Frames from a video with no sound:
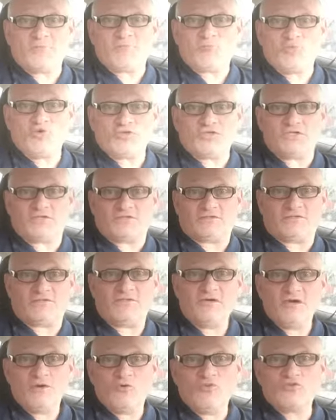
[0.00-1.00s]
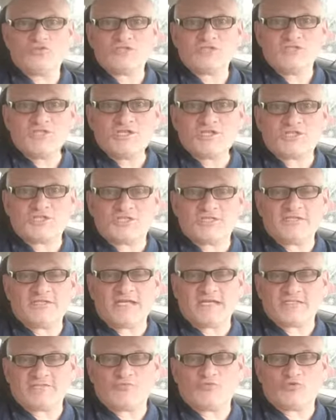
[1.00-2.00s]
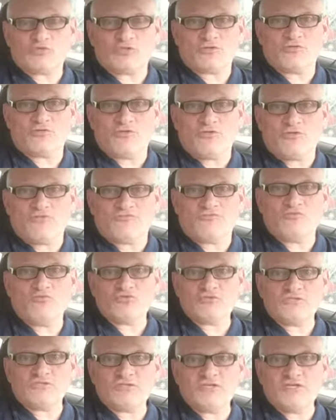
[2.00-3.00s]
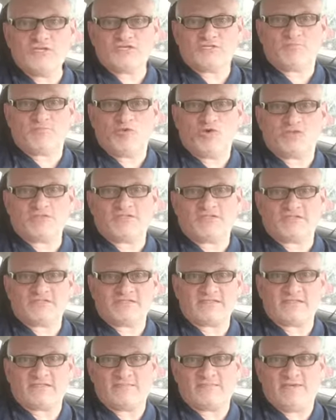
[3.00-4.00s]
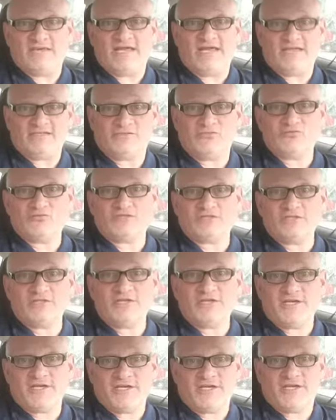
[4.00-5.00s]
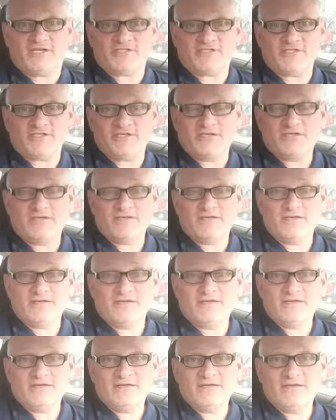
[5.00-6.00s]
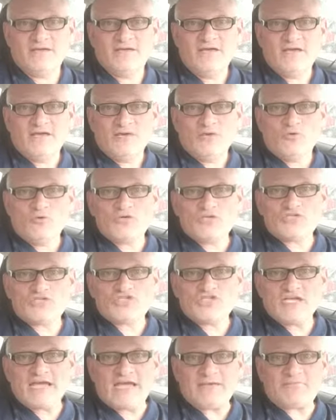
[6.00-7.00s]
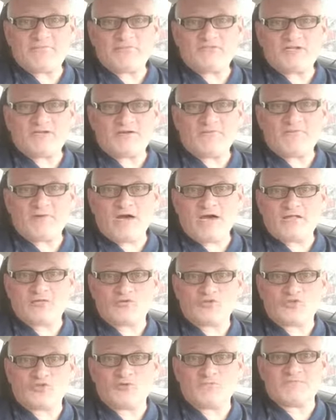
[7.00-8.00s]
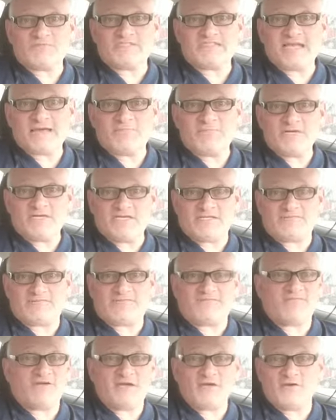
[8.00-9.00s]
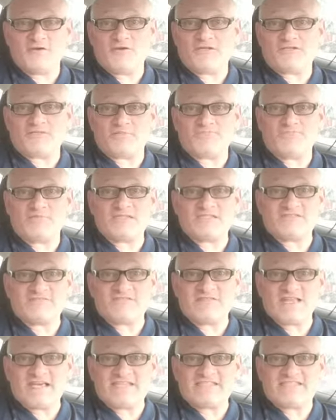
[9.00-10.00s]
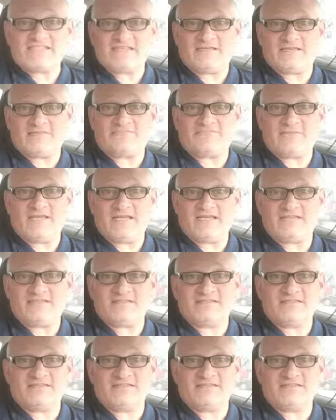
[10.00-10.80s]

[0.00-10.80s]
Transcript: Путин, услышь ты нас, мужиков, услышь, ботоксный, блядь, услышь. Уезжай ему на рыбалку, чтобы забыть твое это безвластие, блядь,